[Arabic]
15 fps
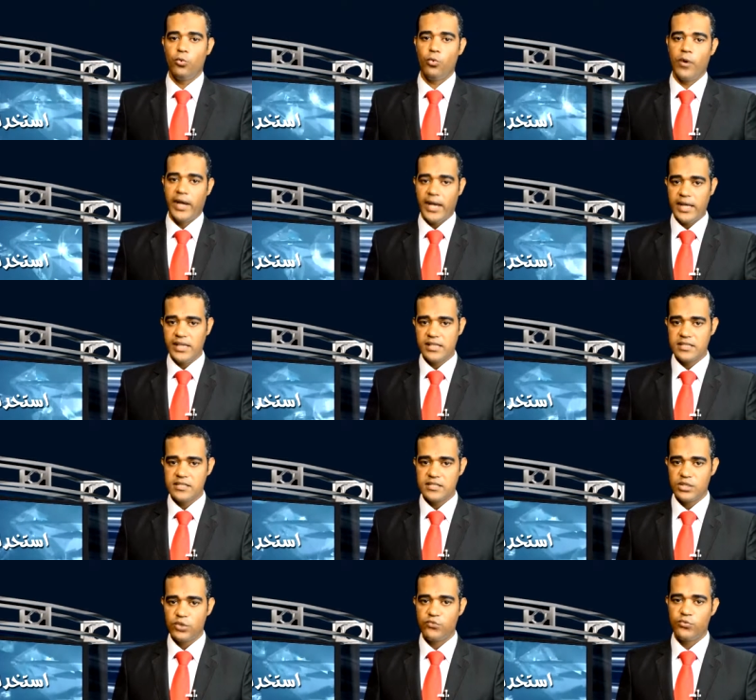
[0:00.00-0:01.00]

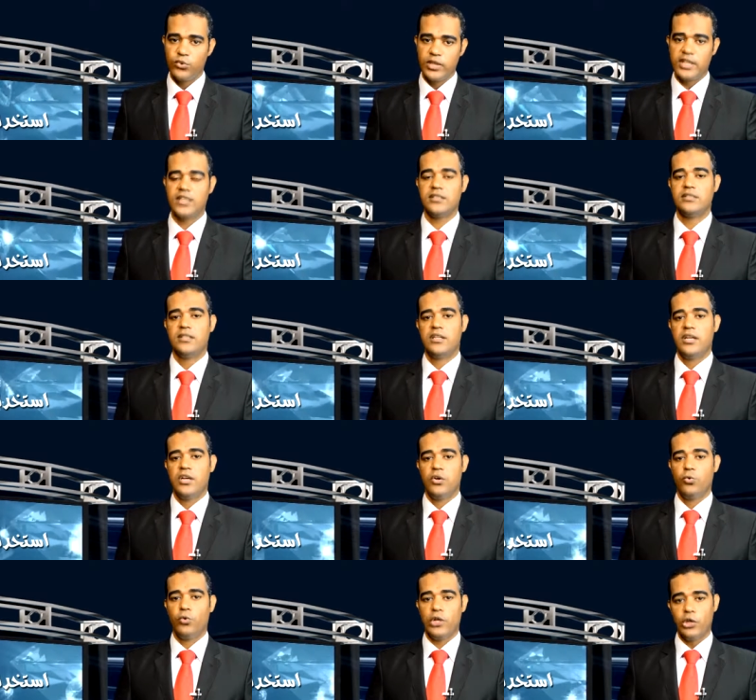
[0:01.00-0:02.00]
وعايز فلان
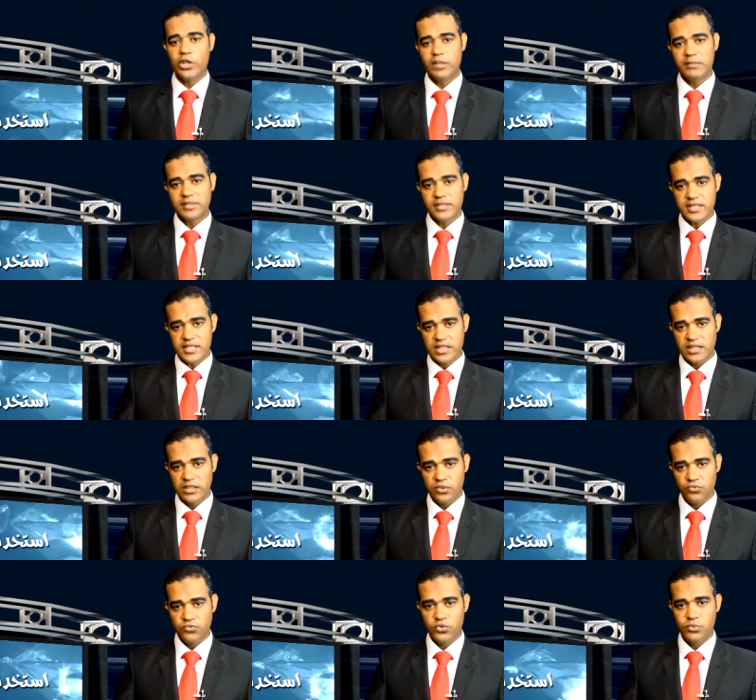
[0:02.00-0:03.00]
ولو أنا
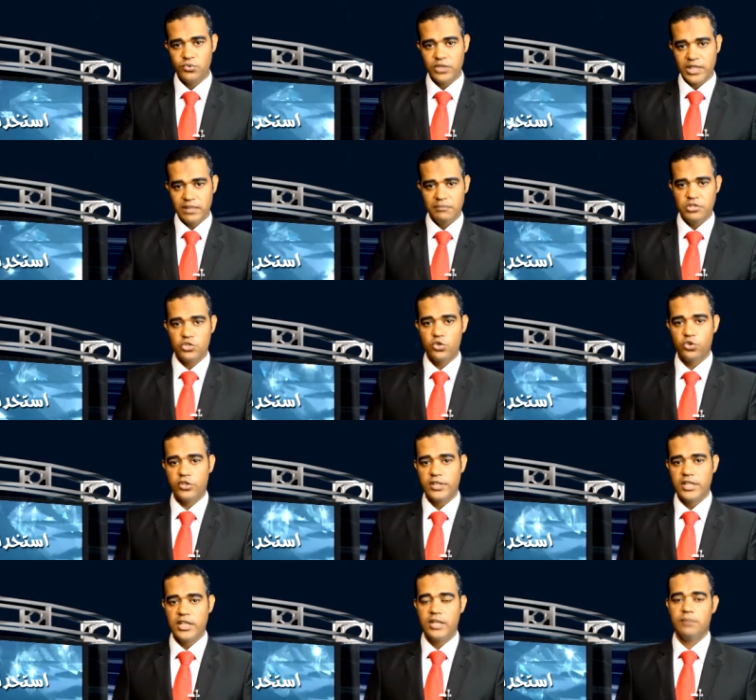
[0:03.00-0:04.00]
بتصل في مكالمة
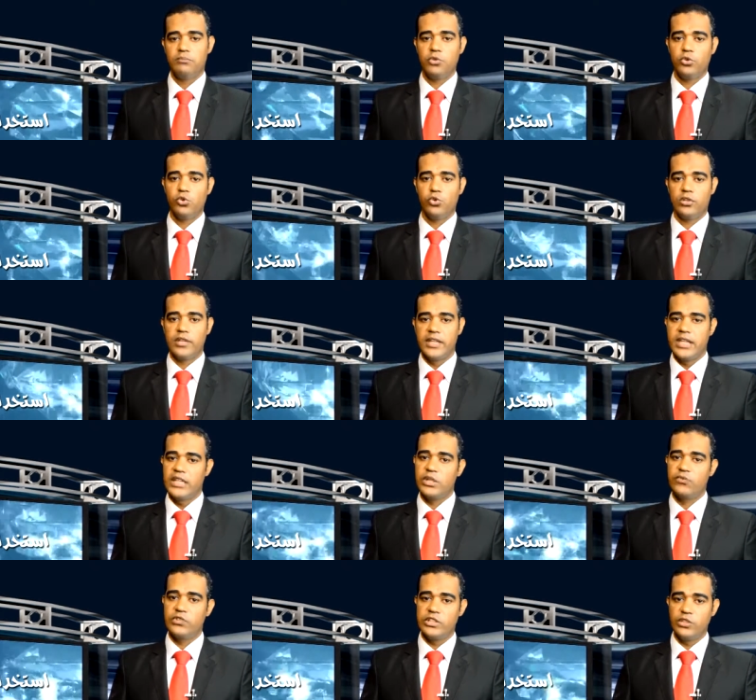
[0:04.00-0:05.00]
شغل بقول والله
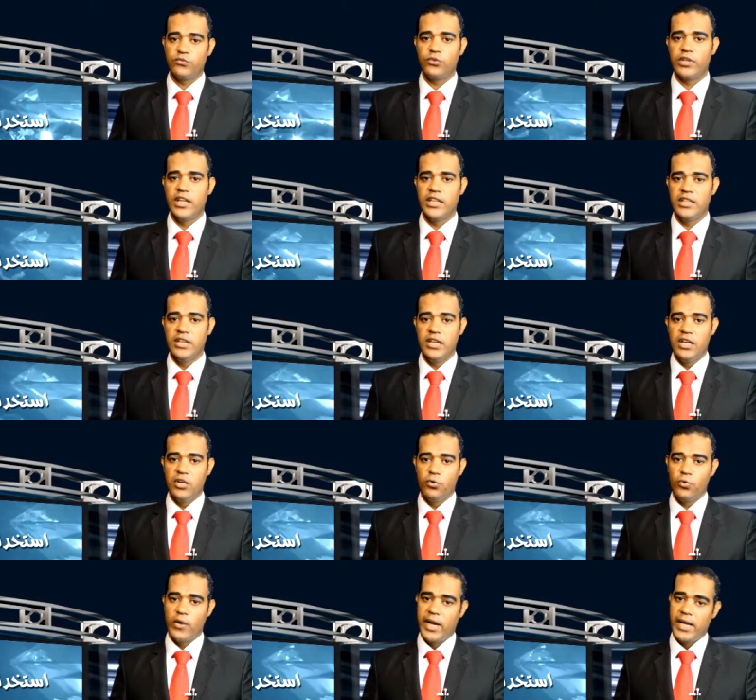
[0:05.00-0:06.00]
أنا فلان
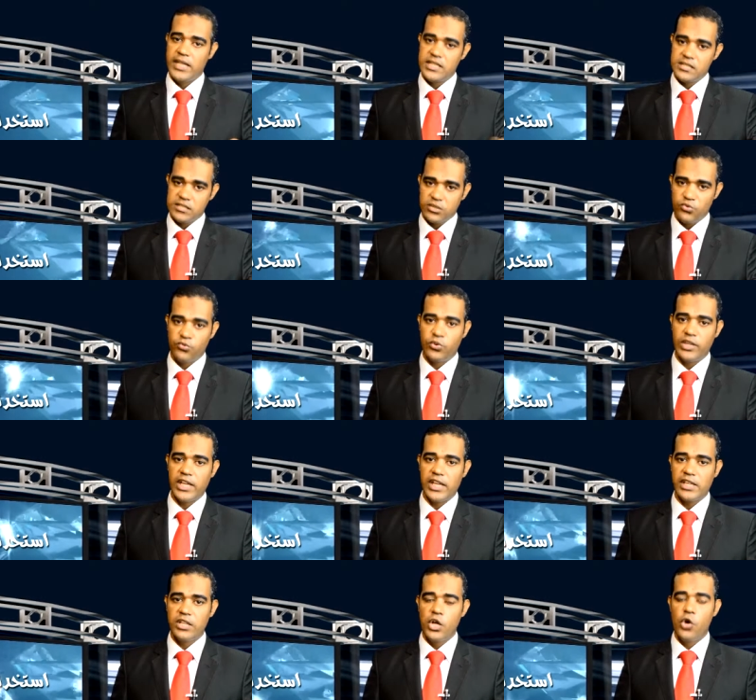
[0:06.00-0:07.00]
الفلاني وعايز
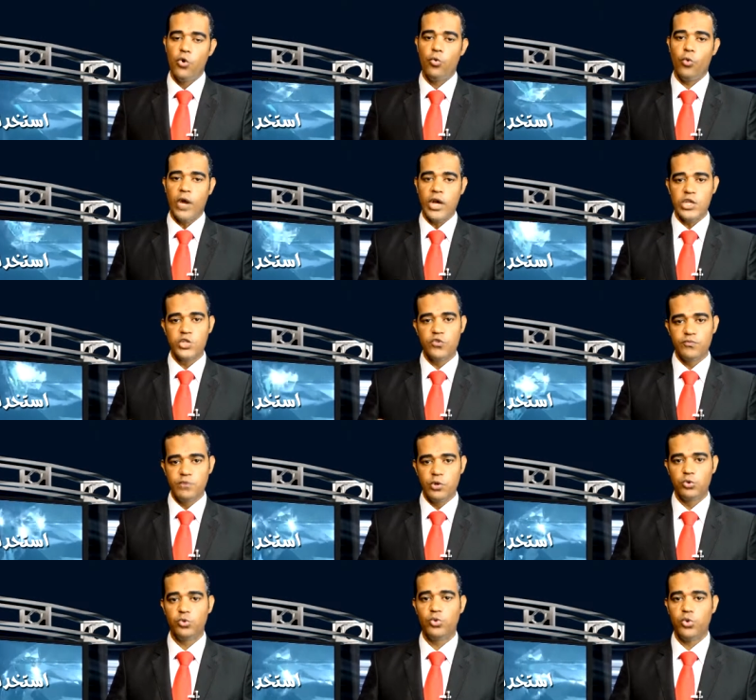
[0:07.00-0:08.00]
فلان وعايزه في
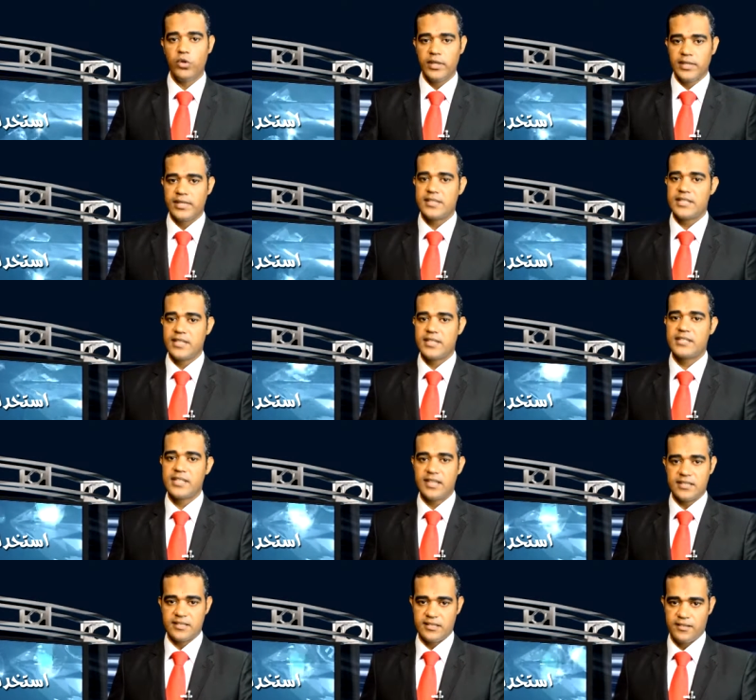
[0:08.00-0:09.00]
موضوع كذا كذا
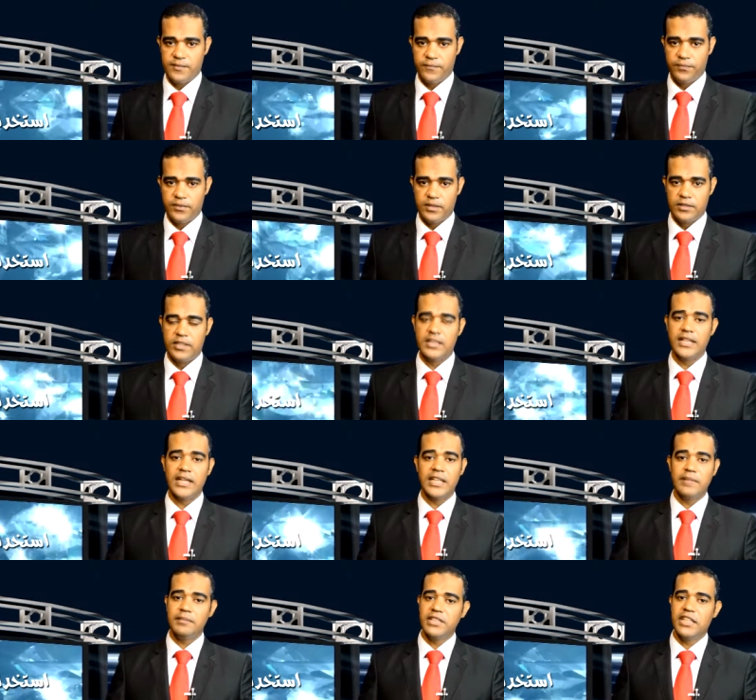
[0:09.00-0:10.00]
كذا لان
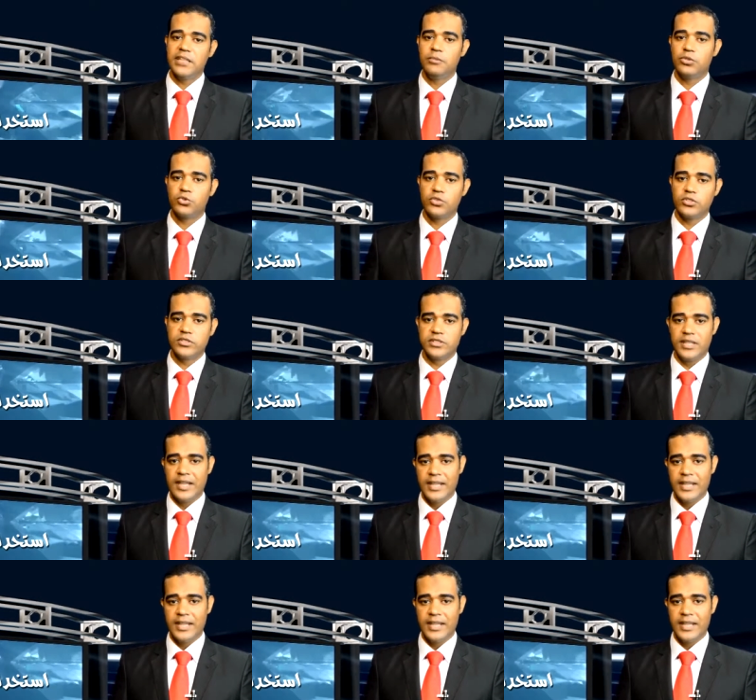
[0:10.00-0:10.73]
غالبا اللي بترد